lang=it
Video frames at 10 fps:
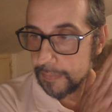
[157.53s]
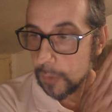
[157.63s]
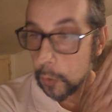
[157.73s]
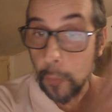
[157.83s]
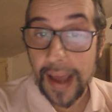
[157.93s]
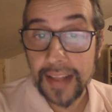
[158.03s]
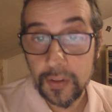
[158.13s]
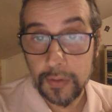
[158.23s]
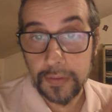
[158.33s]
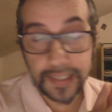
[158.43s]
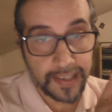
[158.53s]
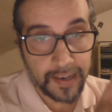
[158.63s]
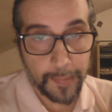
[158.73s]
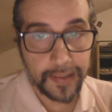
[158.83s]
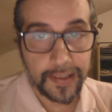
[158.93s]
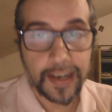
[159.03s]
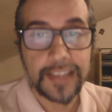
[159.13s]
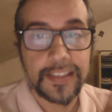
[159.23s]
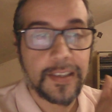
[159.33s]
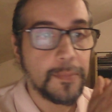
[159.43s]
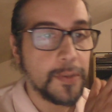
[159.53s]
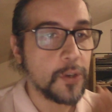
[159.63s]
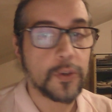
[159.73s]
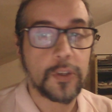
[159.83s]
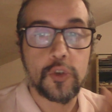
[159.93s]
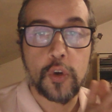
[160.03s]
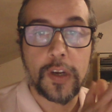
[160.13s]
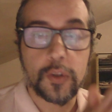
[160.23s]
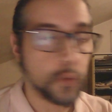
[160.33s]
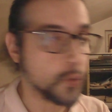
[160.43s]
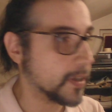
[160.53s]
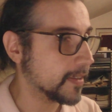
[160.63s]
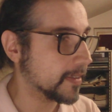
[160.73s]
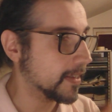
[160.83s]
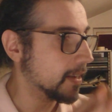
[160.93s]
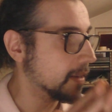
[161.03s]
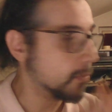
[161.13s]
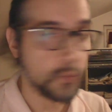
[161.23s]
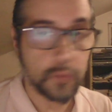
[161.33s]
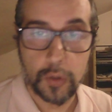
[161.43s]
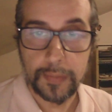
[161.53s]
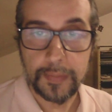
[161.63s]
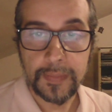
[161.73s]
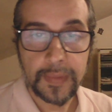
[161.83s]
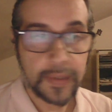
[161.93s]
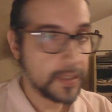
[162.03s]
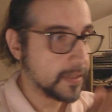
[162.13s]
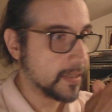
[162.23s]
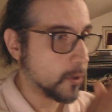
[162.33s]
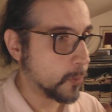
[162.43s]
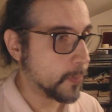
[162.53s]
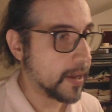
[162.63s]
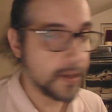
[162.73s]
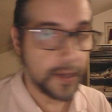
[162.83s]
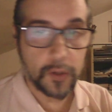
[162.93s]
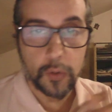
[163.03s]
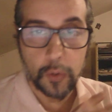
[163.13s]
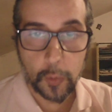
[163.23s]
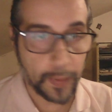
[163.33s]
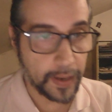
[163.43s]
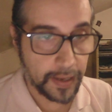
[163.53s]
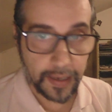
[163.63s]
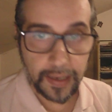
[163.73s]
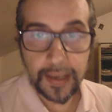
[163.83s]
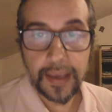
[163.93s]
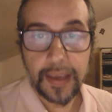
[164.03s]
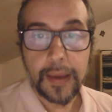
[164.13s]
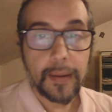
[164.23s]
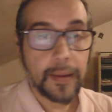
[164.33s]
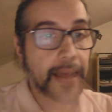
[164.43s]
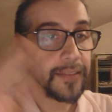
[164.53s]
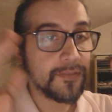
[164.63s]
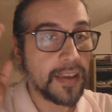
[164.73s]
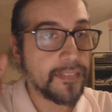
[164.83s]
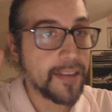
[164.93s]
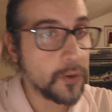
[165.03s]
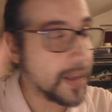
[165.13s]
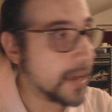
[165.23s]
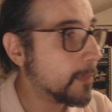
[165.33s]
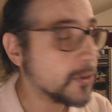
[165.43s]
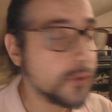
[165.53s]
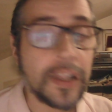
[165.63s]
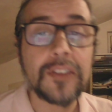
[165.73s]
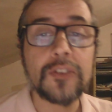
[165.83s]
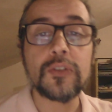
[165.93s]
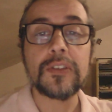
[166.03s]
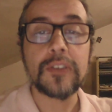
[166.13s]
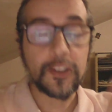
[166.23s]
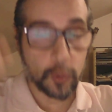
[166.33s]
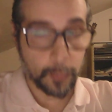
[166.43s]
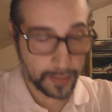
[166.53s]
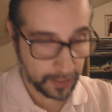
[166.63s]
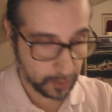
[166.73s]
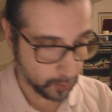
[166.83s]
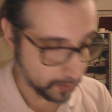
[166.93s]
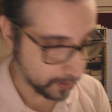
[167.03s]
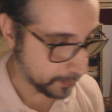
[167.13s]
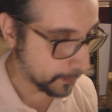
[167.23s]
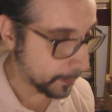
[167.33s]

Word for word: rubando letteralmente, ragazzi, i migliori giocatori del mondo, sia europei che non europei, e vanno là, ma soltanto, soltanto per i soldi.